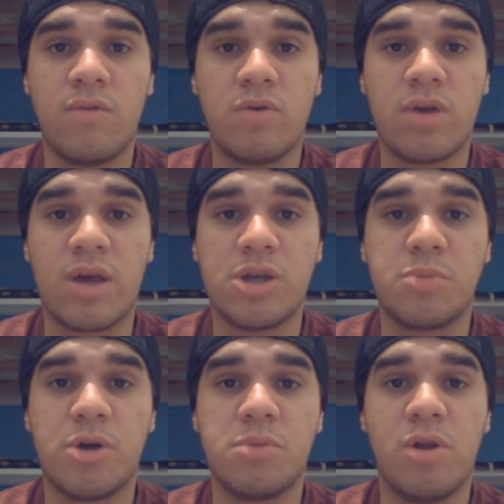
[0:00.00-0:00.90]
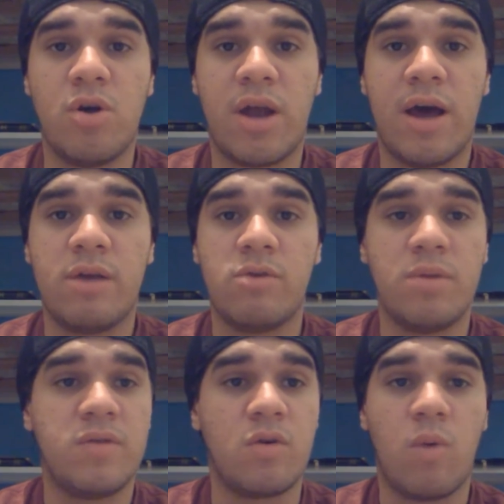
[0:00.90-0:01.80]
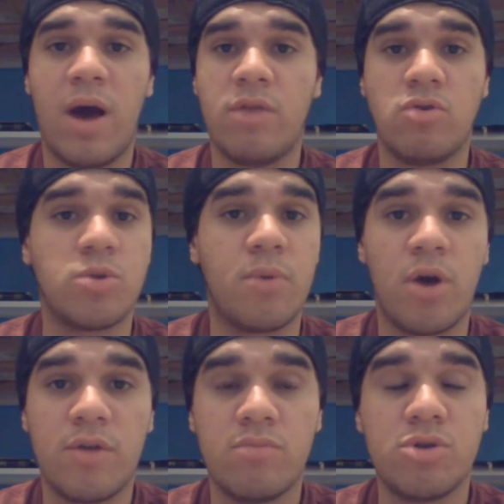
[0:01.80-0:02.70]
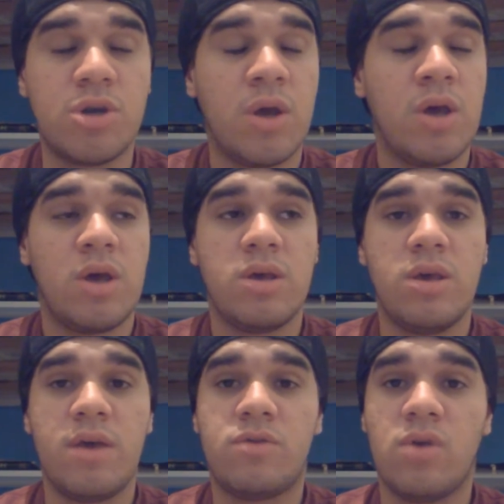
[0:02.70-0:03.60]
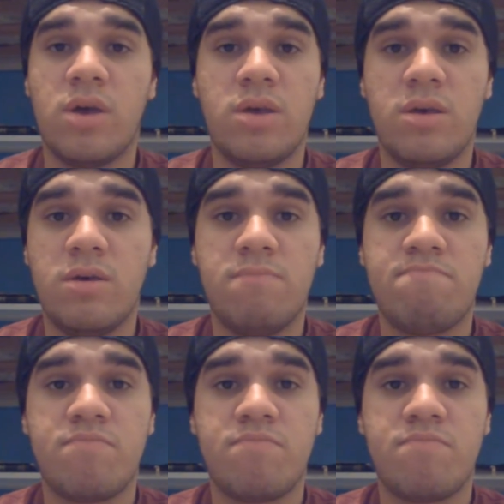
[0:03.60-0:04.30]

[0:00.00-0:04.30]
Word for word: vê o que, que a gente pode melhorar sobre esse quadro e os próximos. E é isso aí.